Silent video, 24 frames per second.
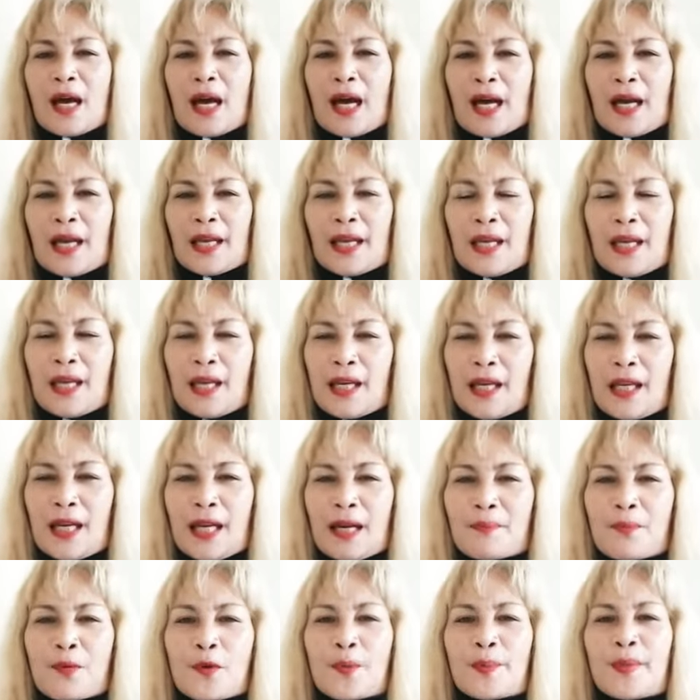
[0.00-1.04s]
ay hindi
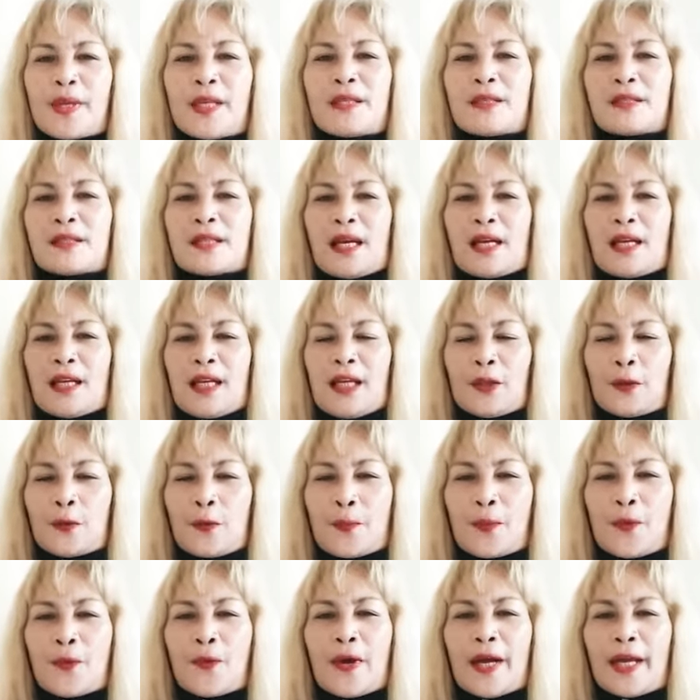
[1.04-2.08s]
lang po minsan, ito
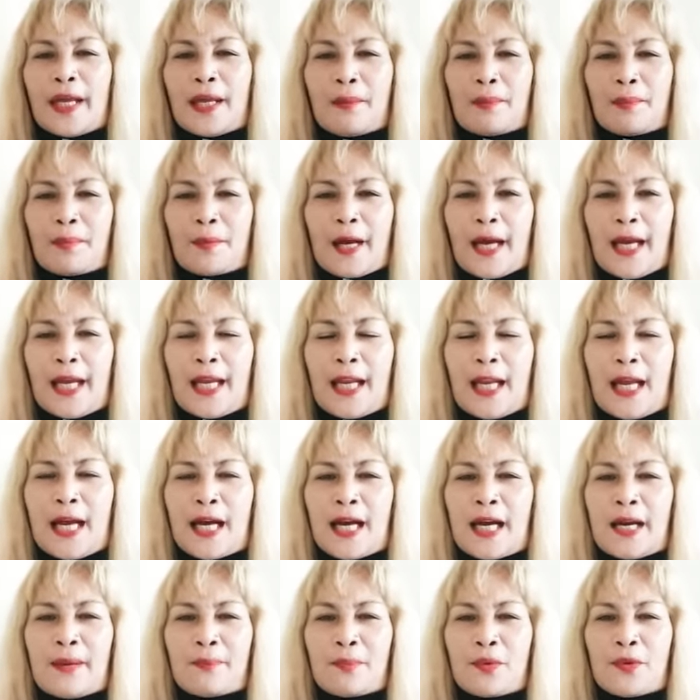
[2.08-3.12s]
po ay
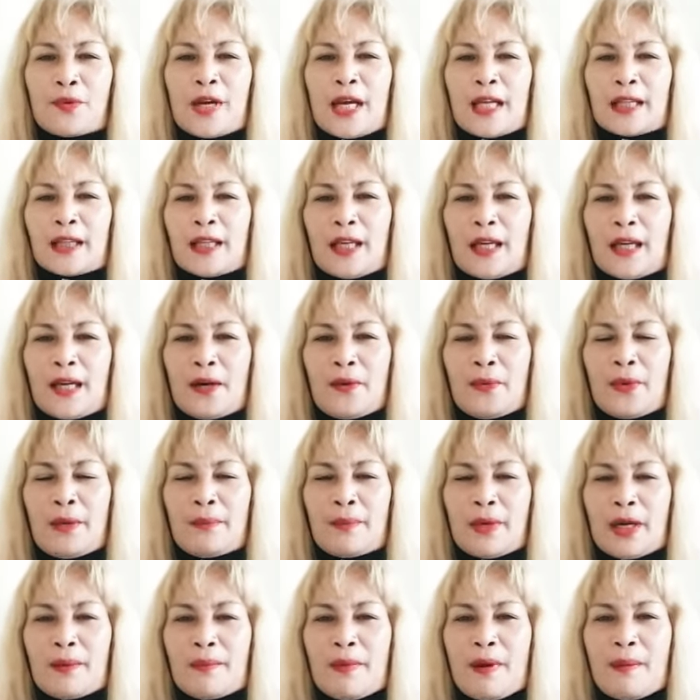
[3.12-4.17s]
kailangan po natin gawin
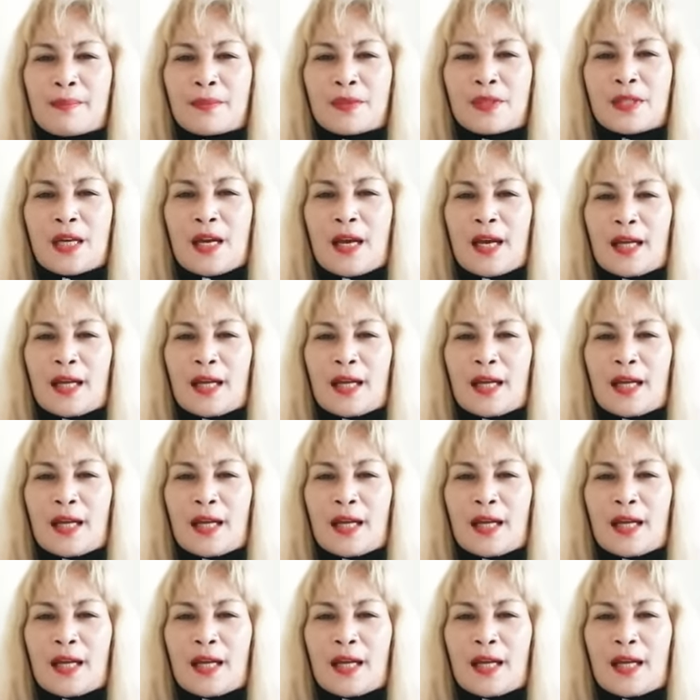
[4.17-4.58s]
mga mamsi.